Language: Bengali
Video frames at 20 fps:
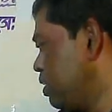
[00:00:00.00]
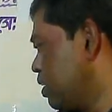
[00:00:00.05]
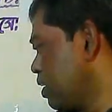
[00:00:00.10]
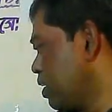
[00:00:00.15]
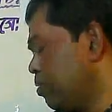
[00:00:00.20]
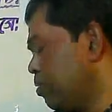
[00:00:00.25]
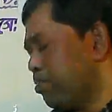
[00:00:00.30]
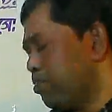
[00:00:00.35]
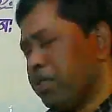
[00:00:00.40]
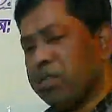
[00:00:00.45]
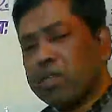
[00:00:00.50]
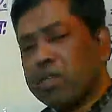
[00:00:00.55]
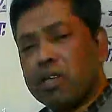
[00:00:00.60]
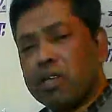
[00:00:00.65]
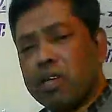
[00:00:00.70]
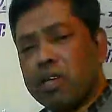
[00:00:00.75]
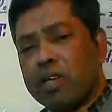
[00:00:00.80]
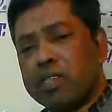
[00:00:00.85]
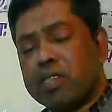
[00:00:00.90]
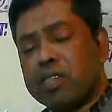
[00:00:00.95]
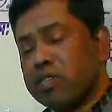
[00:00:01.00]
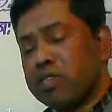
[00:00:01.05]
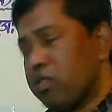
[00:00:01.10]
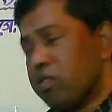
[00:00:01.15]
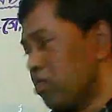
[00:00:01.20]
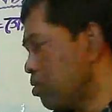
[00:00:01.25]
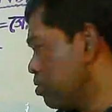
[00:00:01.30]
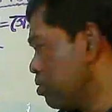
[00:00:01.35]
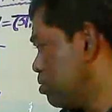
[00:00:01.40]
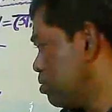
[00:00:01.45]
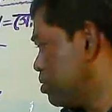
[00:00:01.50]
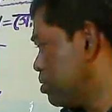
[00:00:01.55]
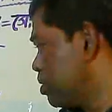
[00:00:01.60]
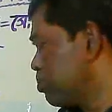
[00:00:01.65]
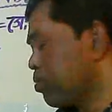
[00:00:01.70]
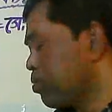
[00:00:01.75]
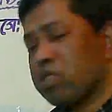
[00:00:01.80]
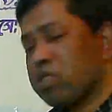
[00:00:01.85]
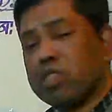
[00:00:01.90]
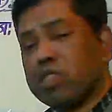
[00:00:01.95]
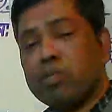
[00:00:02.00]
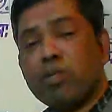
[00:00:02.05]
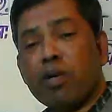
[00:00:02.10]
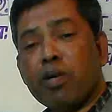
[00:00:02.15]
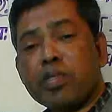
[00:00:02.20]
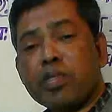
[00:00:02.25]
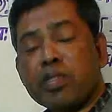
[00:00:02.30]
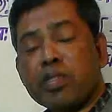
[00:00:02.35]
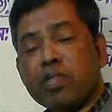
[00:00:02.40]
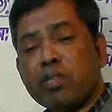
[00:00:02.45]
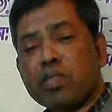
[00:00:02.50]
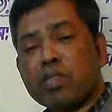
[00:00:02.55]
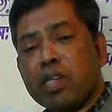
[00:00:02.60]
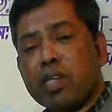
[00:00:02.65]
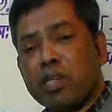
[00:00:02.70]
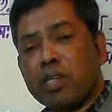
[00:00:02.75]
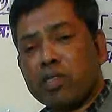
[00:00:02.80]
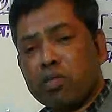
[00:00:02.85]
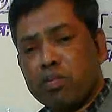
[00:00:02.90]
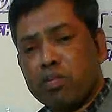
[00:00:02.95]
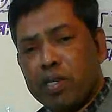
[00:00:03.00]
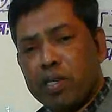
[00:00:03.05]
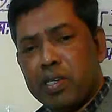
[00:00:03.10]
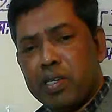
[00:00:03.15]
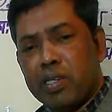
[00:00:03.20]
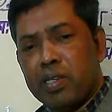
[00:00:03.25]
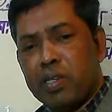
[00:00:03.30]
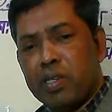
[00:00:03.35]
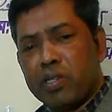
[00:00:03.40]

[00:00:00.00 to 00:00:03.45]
এখানে বিয়োগ দেওয়া হয়েছে এজন্য যে পশ্চিমে অবস্থিত স্থান সময়ে